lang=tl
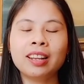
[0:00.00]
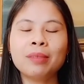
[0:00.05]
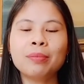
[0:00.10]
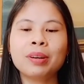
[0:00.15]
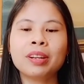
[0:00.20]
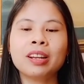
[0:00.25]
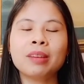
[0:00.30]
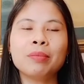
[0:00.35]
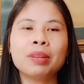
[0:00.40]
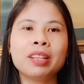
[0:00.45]

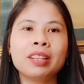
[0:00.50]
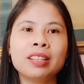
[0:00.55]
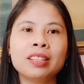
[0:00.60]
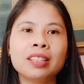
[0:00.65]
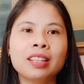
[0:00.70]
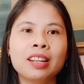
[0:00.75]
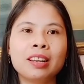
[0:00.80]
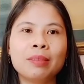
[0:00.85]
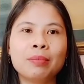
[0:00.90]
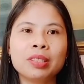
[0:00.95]
Marami din
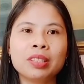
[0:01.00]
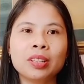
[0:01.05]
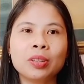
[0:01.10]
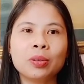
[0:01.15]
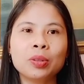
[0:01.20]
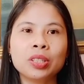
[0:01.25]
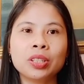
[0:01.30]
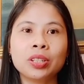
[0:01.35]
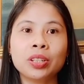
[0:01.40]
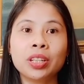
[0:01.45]
salamat sa you,
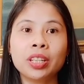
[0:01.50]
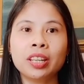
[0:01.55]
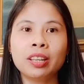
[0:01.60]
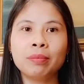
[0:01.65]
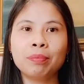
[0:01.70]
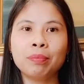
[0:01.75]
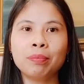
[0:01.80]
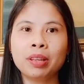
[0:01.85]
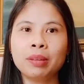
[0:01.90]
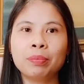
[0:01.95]
Sir
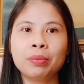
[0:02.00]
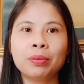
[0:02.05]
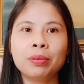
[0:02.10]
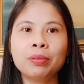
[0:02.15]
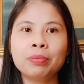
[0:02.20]
King Pipo.